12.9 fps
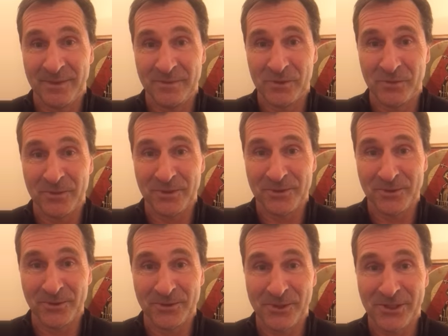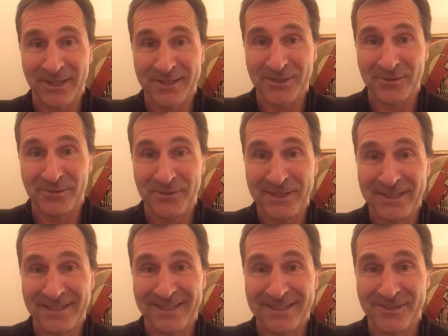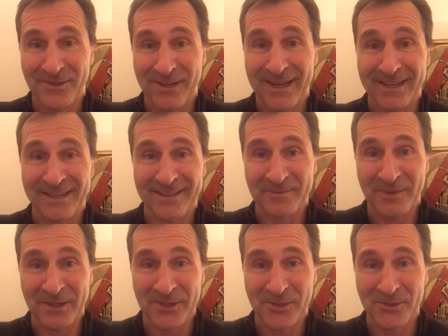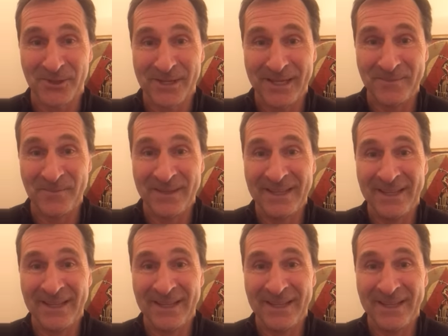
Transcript: ja bestimmt jetzt auch nicht ganz so viel zu lachen, manche Unternehmen.